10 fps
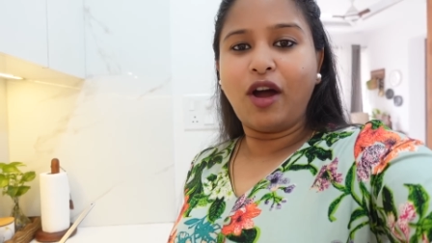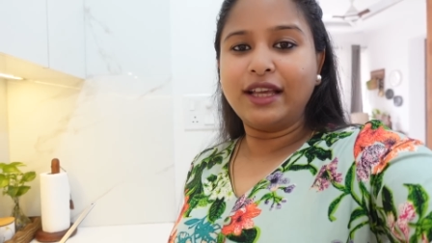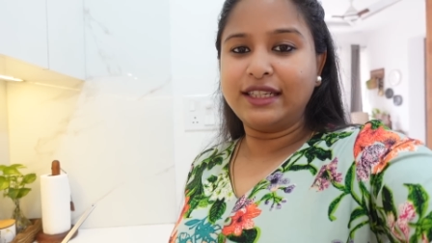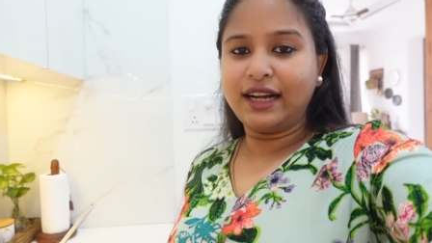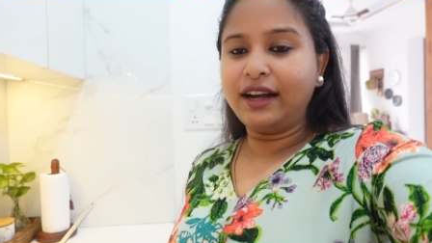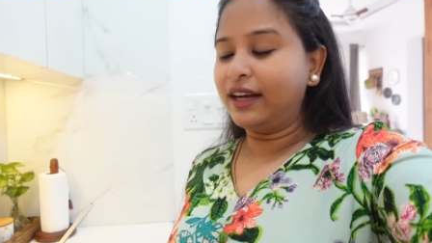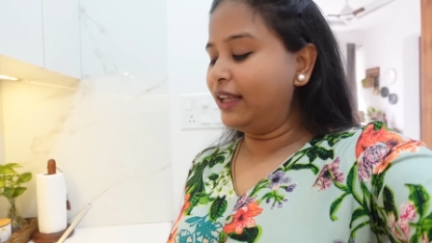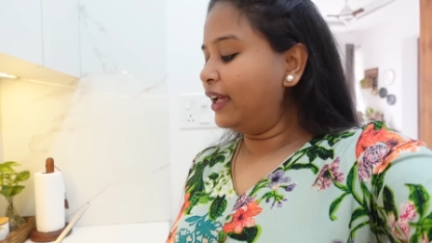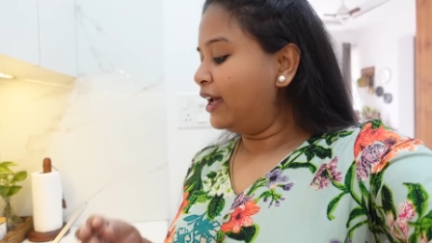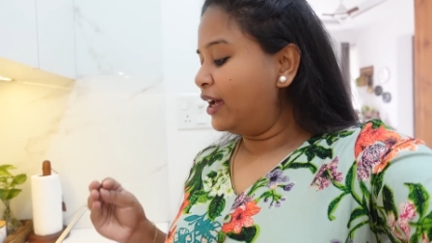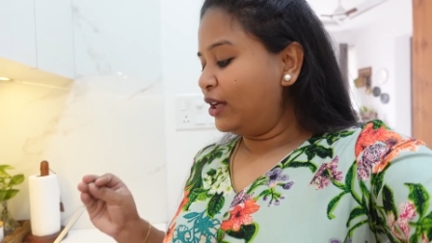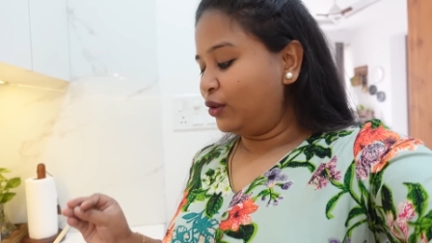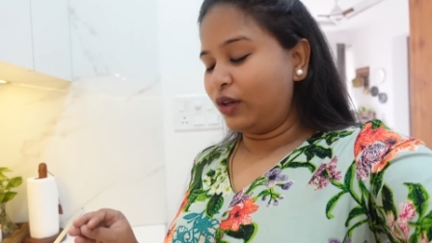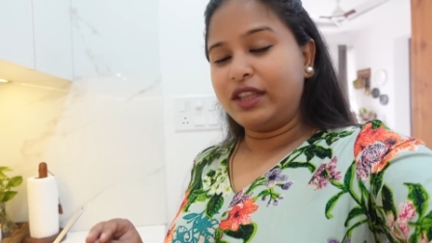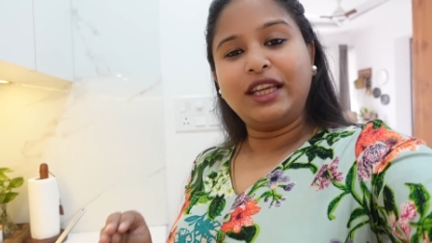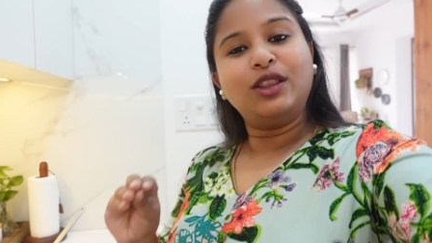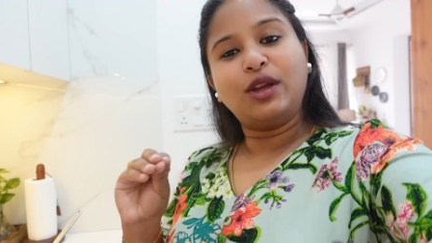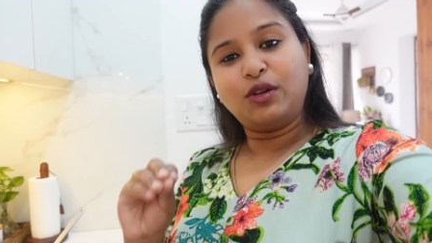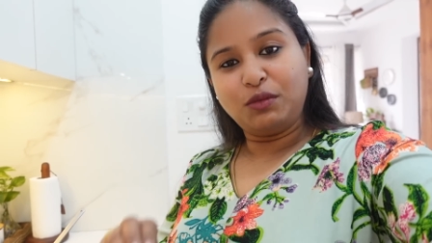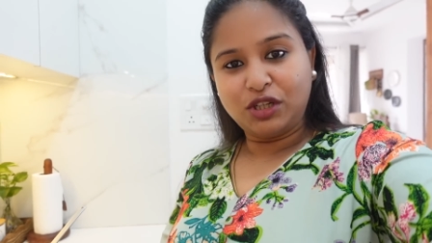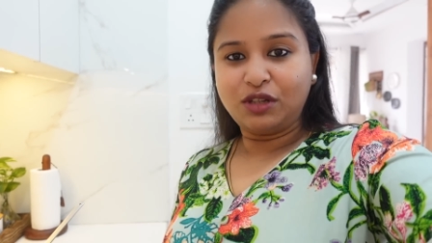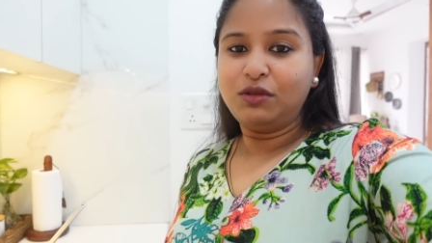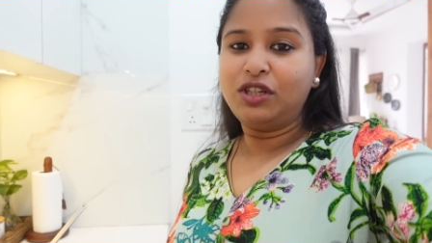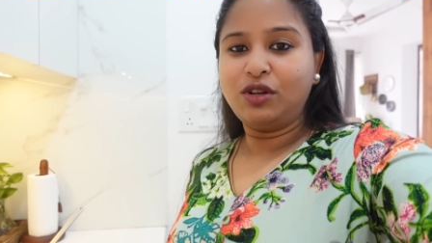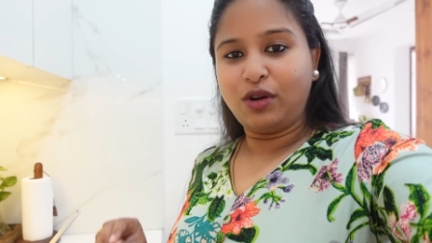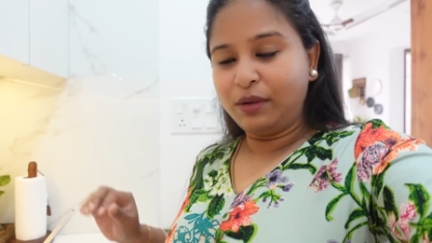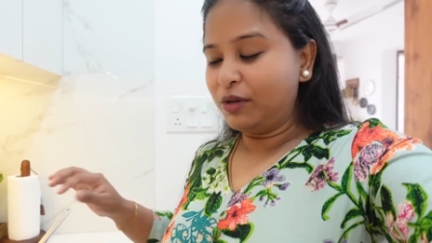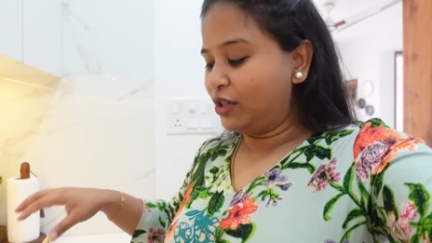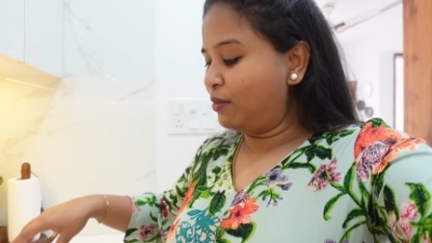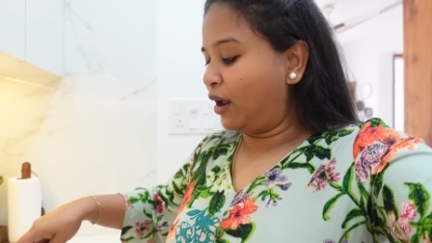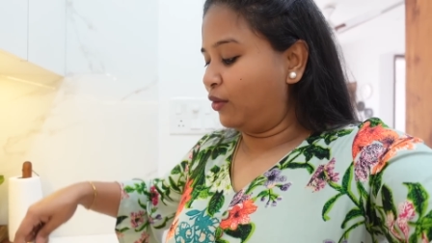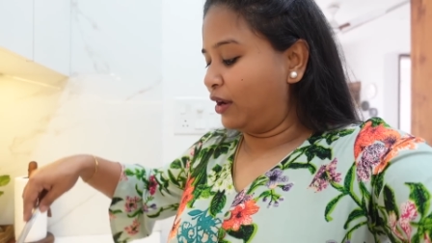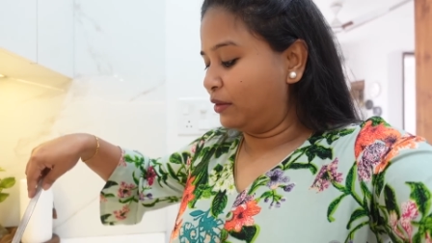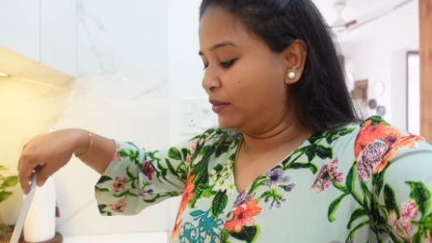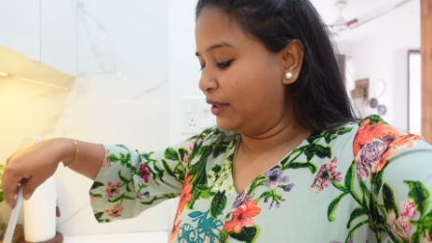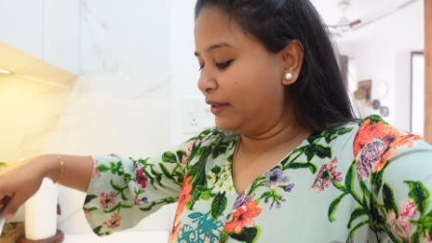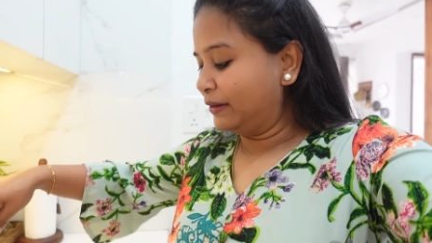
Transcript: হয় জেনারেলি তো এটাতে কিন্তু একটু মিষ্টি মিষ্টি হলে বেশি ভালো লাগবে